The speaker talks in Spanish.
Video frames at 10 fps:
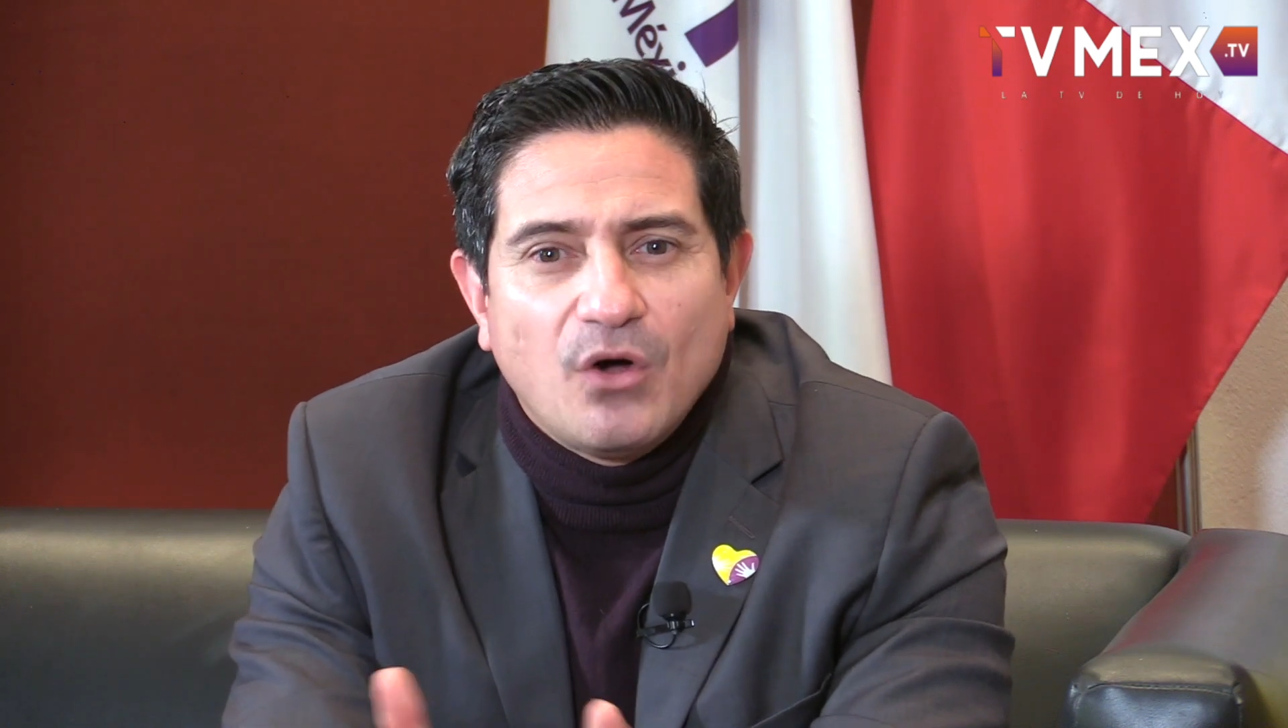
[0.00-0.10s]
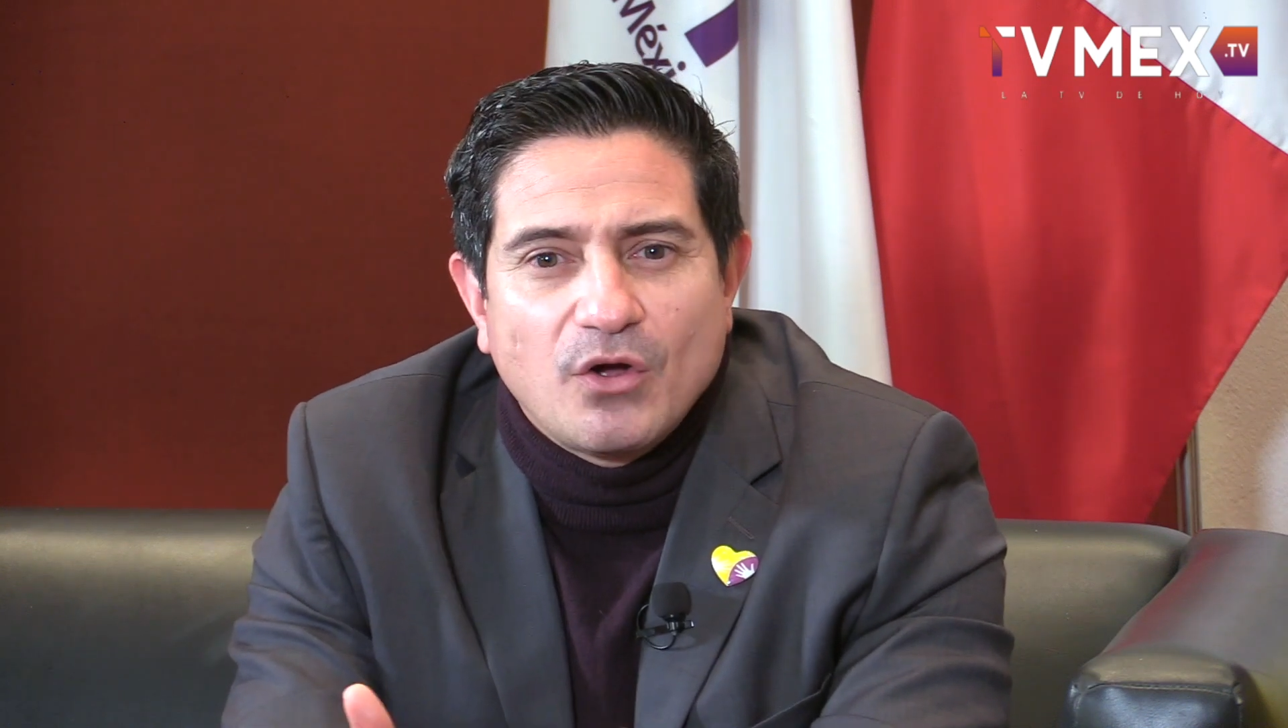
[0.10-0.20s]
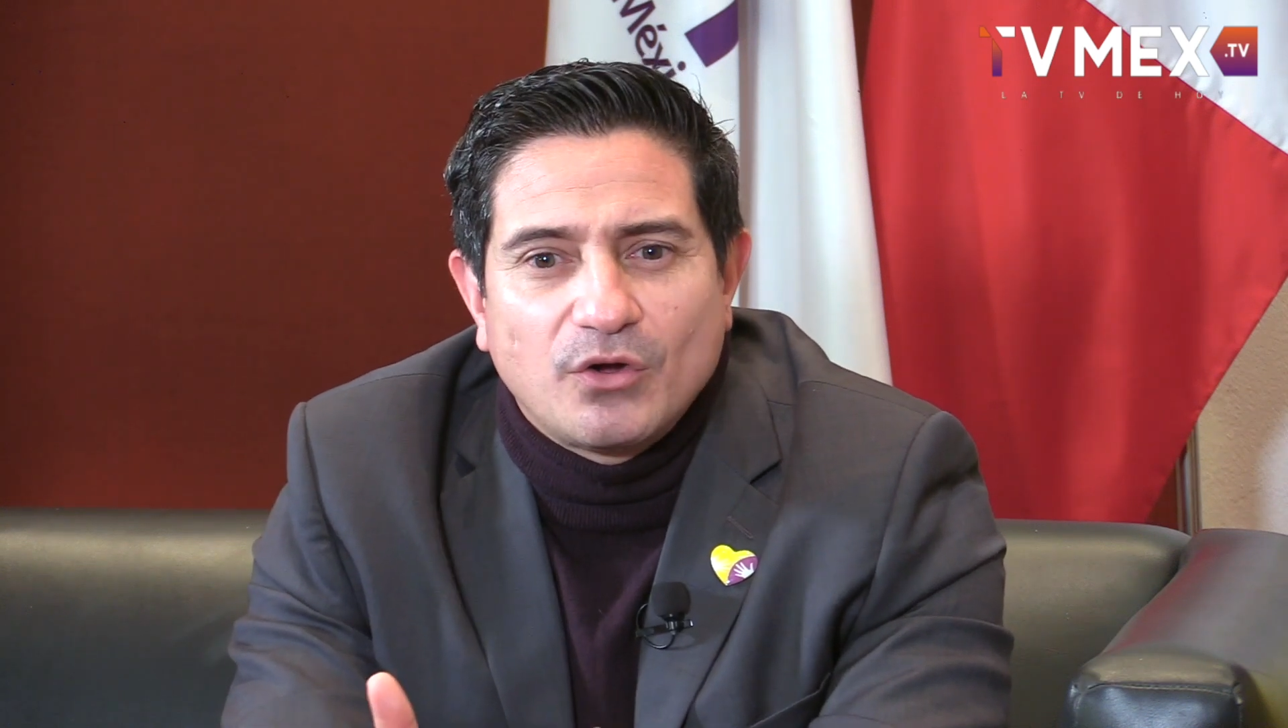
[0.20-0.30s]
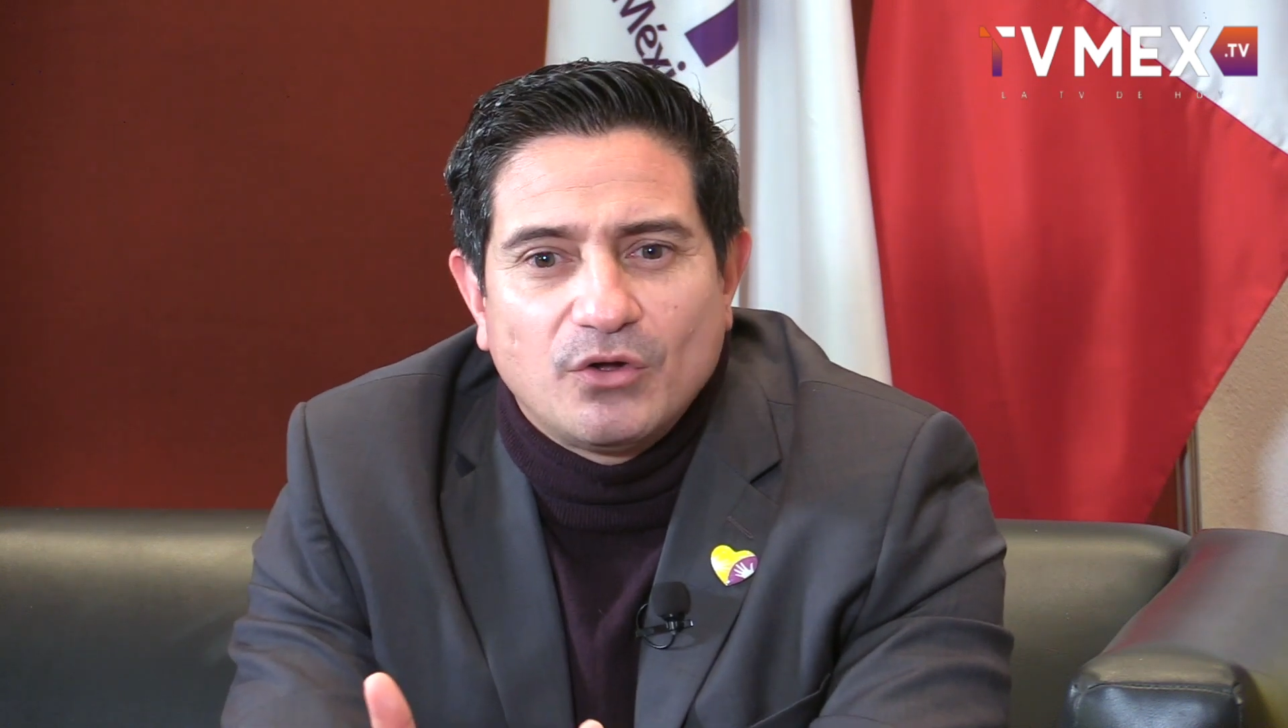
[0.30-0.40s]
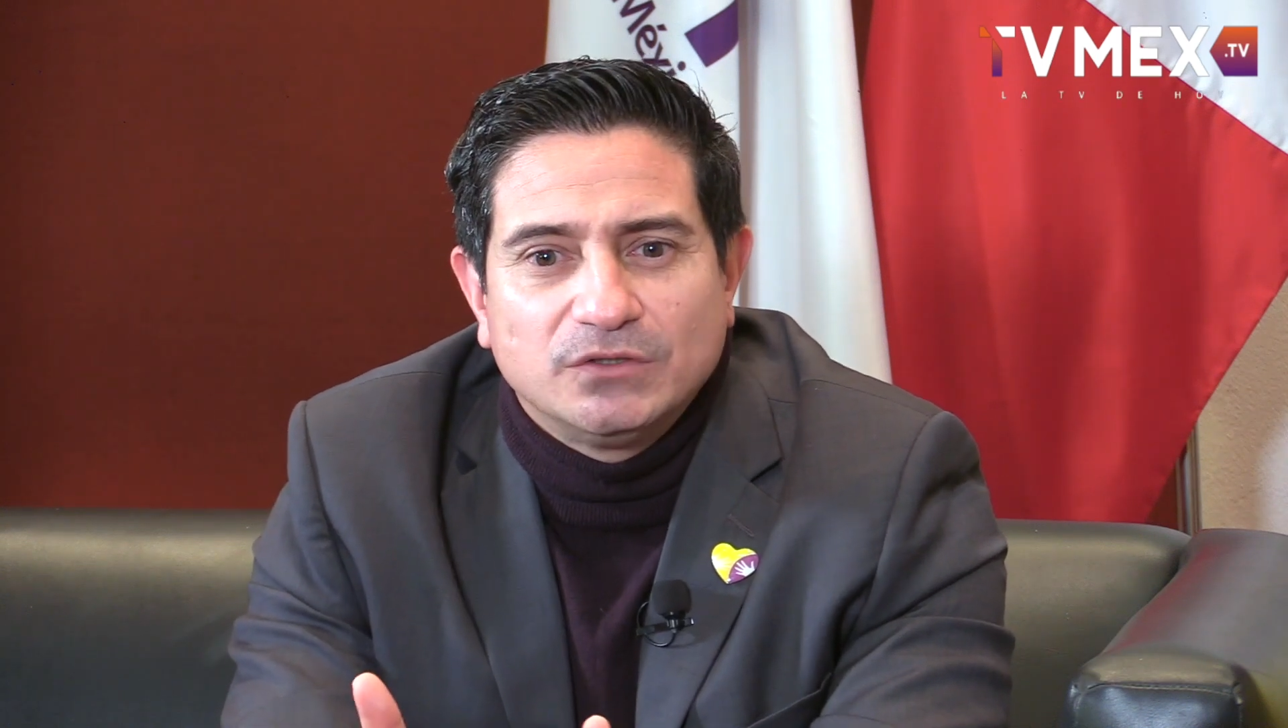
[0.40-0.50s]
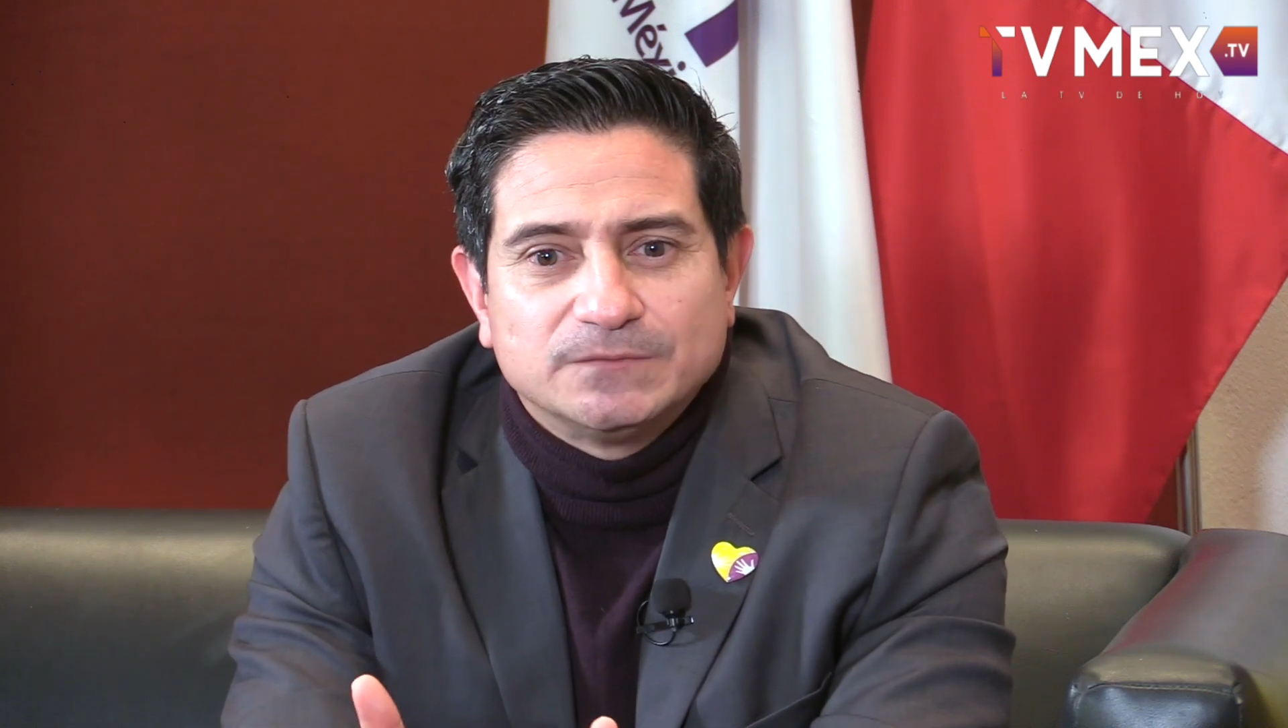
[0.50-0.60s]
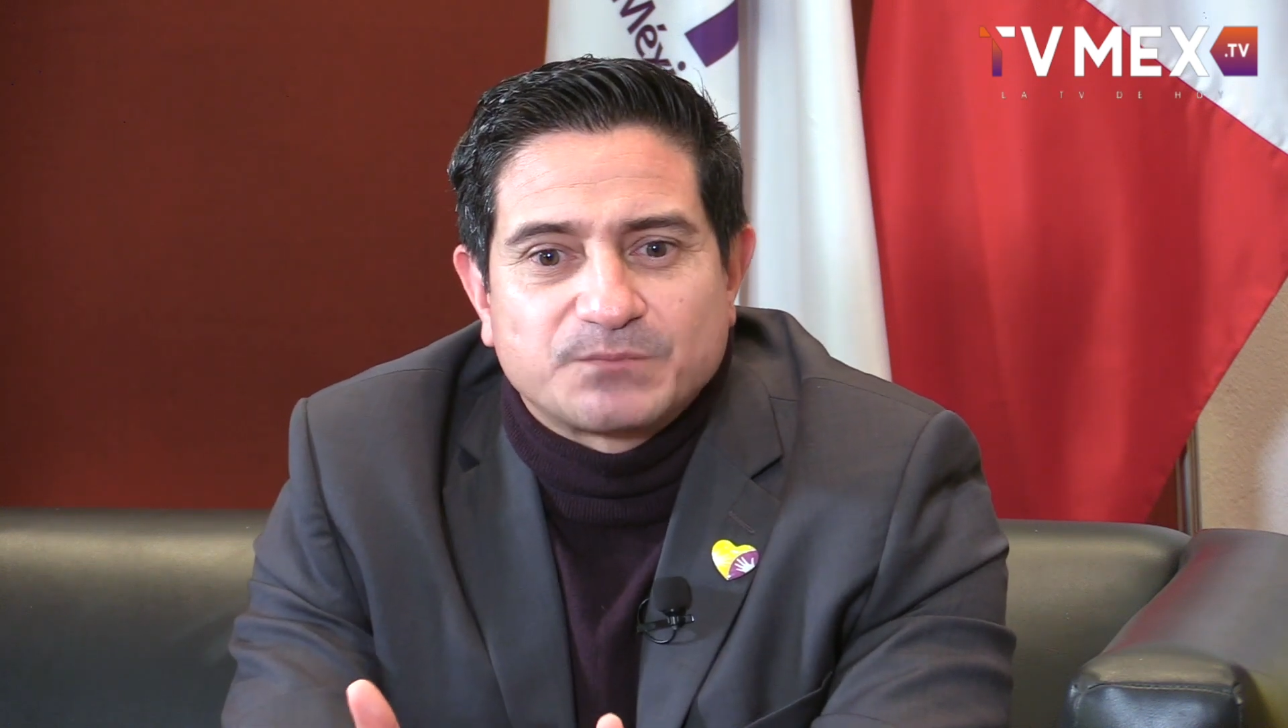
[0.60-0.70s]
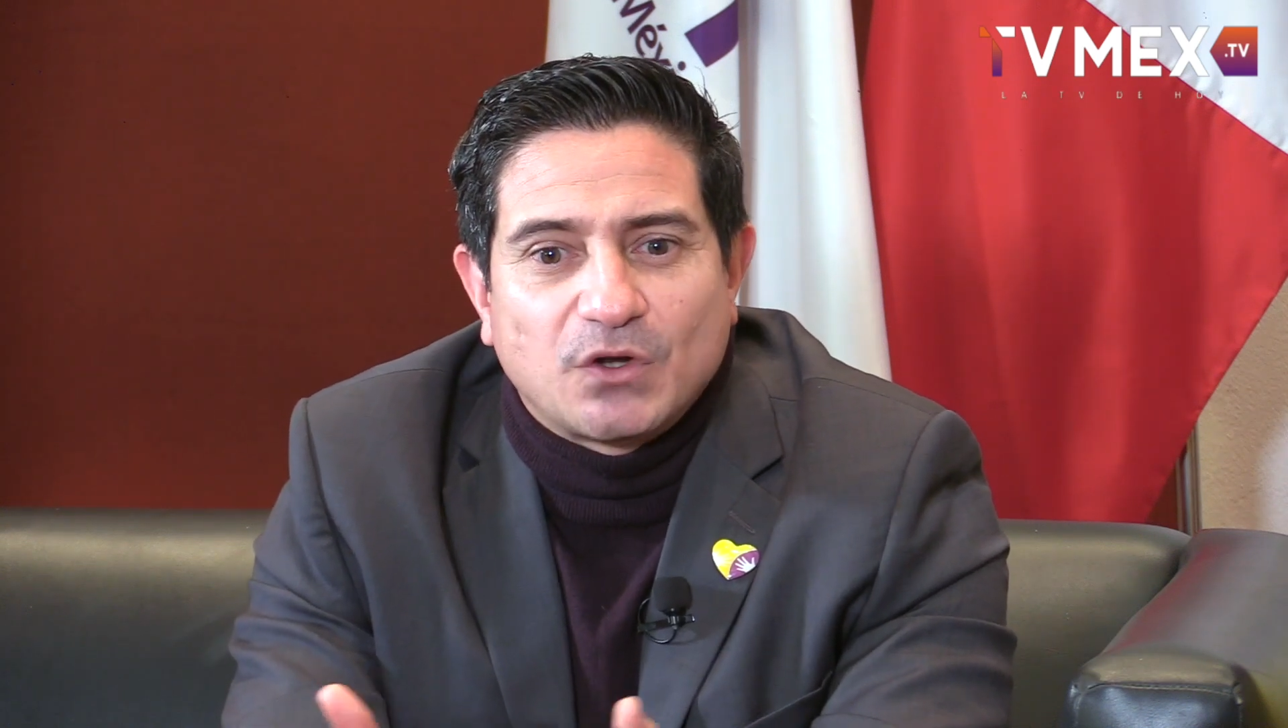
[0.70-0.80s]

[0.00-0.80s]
logro,